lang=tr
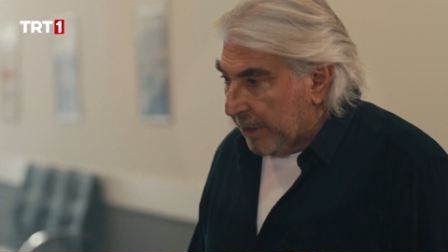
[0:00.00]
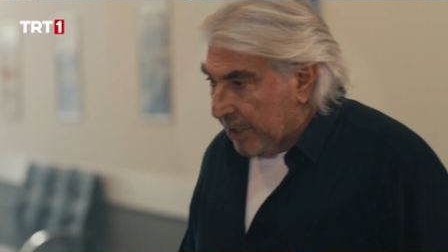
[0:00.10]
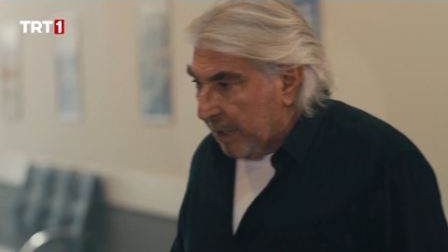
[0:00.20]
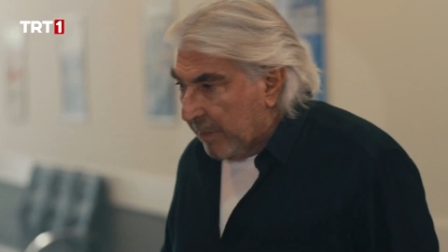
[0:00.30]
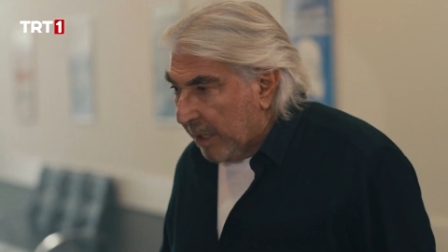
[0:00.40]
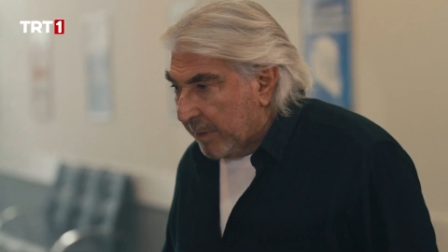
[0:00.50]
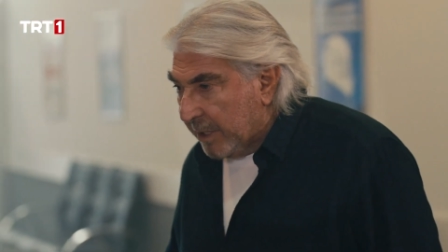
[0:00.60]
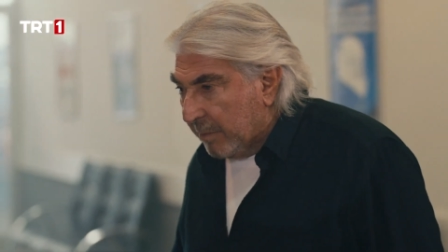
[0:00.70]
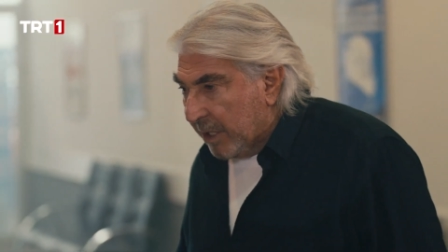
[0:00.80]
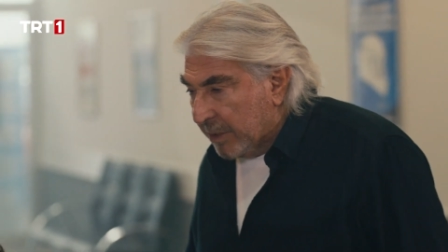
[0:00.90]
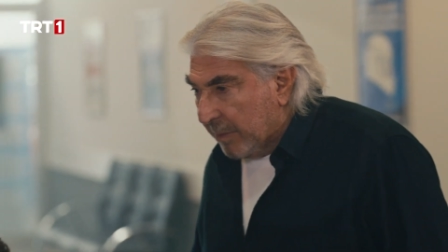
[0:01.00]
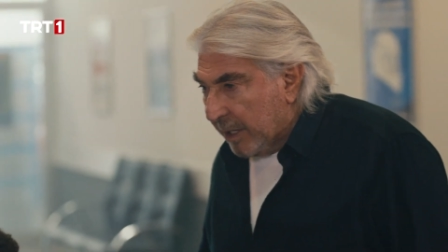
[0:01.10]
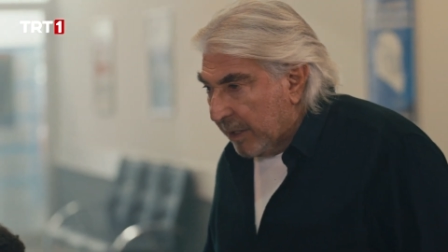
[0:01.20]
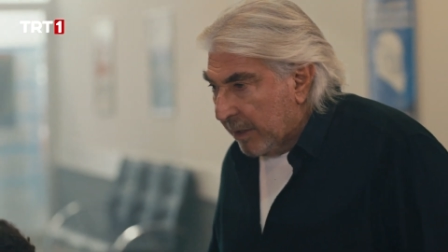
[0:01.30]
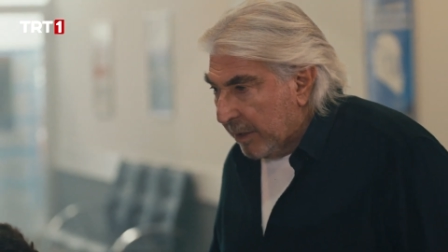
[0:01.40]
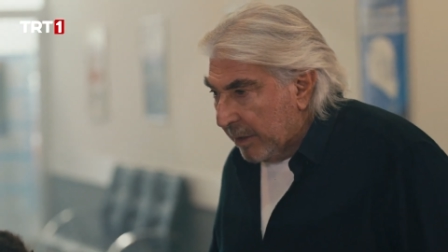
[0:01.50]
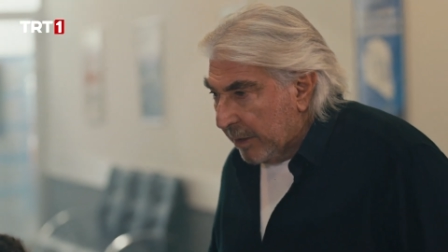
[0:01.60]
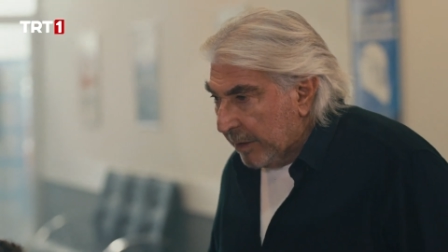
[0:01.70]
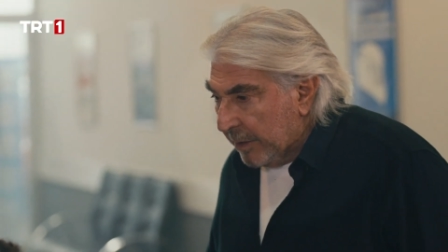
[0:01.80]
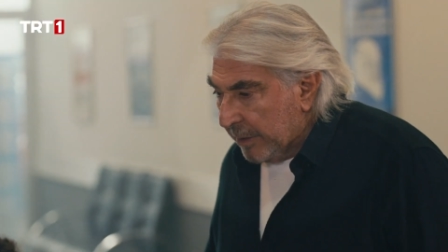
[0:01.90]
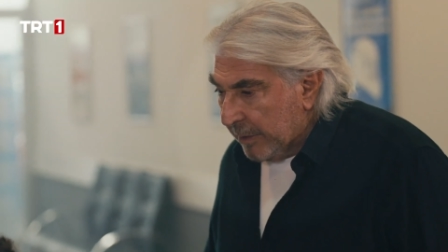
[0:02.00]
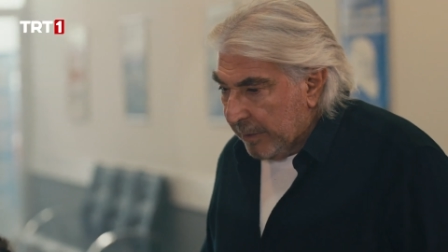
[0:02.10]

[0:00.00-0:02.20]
İşlemler bitti mi acaba? Hayır, buyurun